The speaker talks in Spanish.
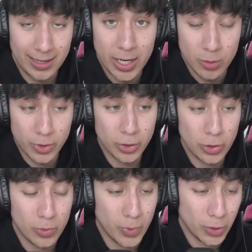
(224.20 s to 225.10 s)
Claro, por
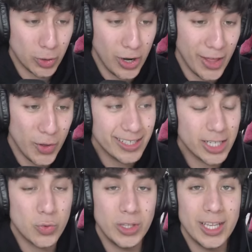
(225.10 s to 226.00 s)
otro, por otro, lado,
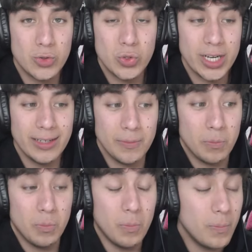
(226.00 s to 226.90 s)
estas cuentas usan
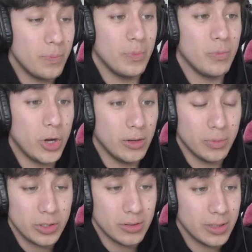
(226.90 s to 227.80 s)
mm, bueno,
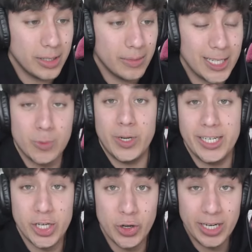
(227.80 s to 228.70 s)
pues eh,
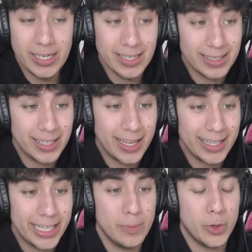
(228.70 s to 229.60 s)
expresiones
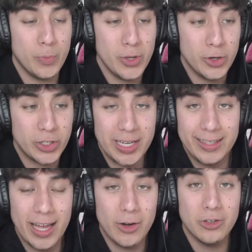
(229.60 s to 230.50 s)
del propio
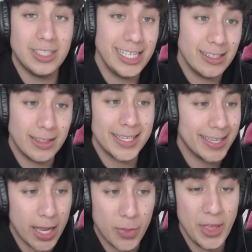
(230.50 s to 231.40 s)
Seitán, ¿no? Chistes,
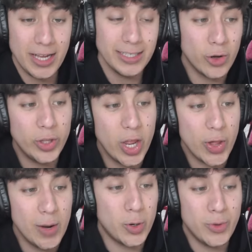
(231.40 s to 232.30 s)
gracias, que
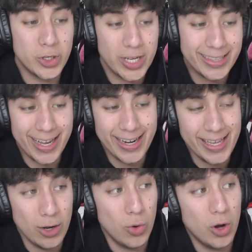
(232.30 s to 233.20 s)
utiliza el propio Seitán
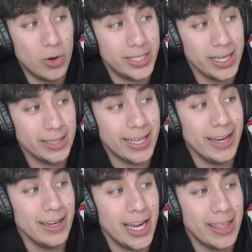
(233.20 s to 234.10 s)
y luego el
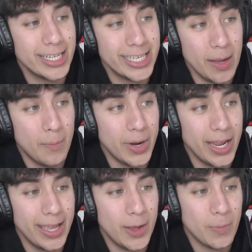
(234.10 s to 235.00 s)
Seitán le da
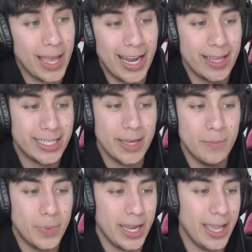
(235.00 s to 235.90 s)
siempre, le da
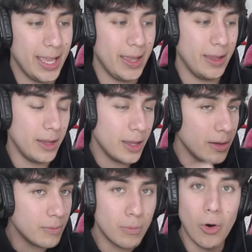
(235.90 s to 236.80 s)

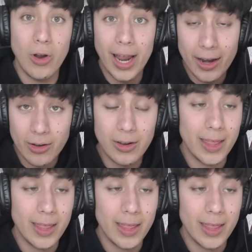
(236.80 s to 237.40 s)
siempre eh, bola, ¿no?